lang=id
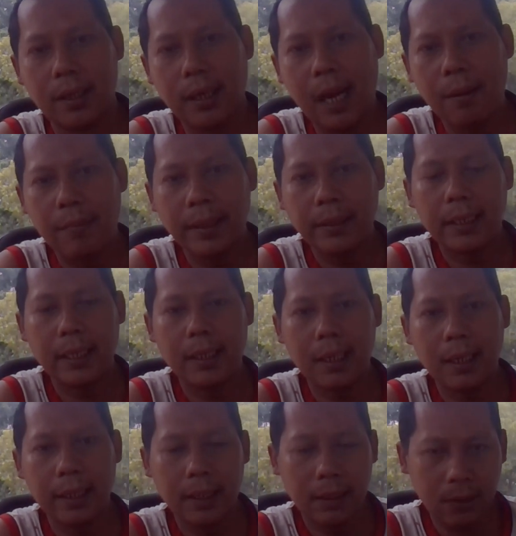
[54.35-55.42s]
nama
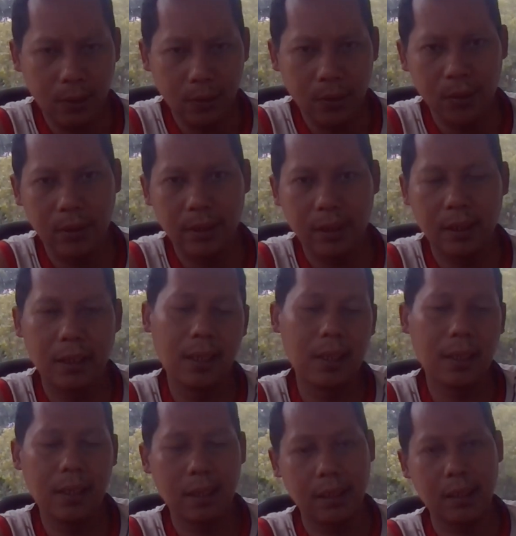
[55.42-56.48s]
channel itu
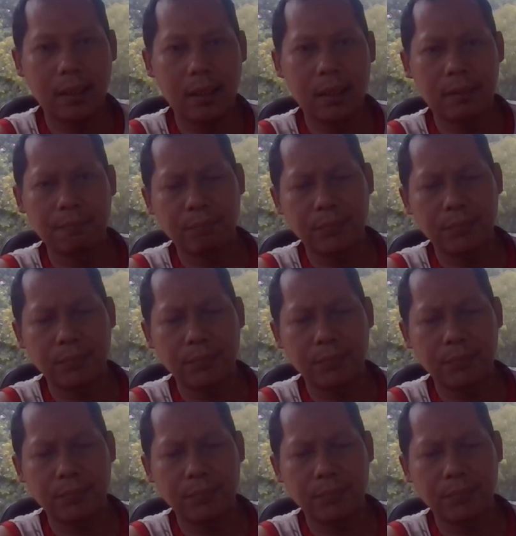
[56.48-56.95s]
uh,